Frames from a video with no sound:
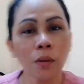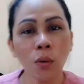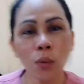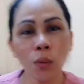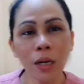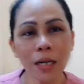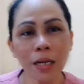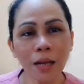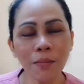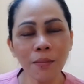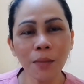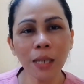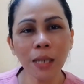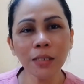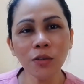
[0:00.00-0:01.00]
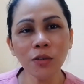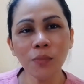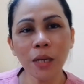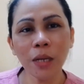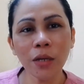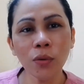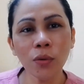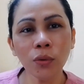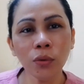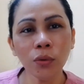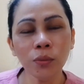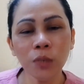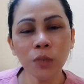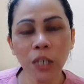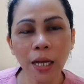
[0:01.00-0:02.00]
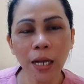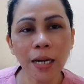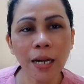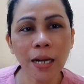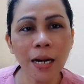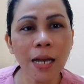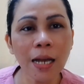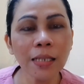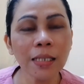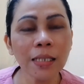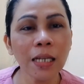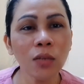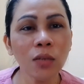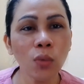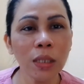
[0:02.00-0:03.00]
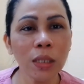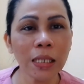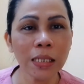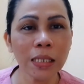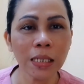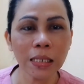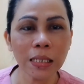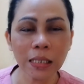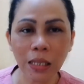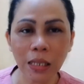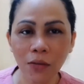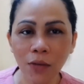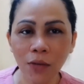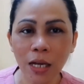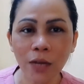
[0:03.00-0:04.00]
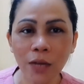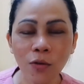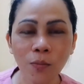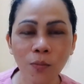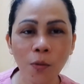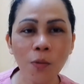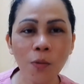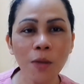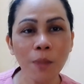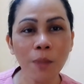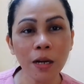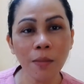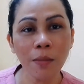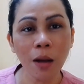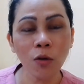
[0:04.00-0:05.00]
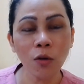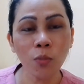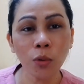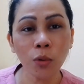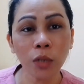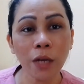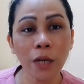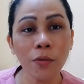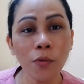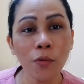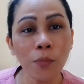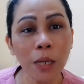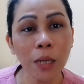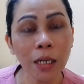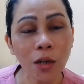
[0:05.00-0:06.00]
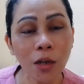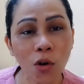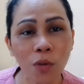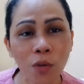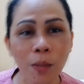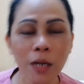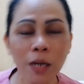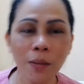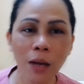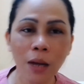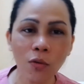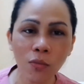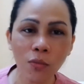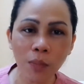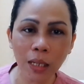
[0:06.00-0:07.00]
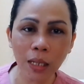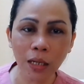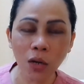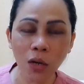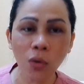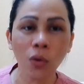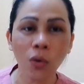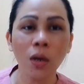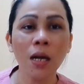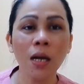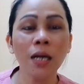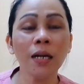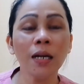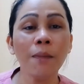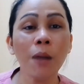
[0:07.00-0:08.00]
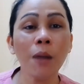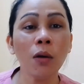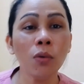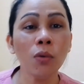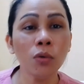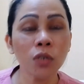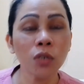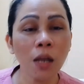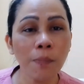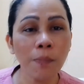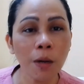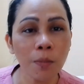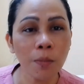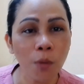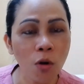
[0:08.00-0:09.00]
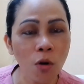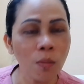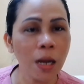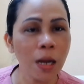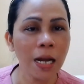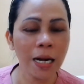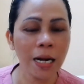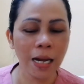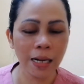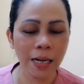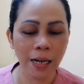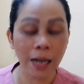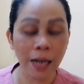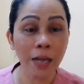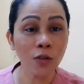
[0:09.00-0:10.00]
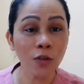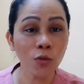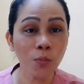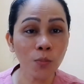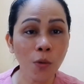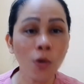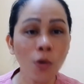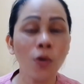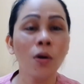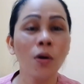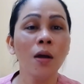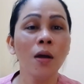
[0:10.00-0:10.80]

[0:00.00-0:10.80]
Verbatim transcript: Welcome back to my YouTube channel, Hasa 26 TV. Ngayon po may panibago po tayong opinion, panibagong video na pag-uusapan po mga langga. Ngayon po,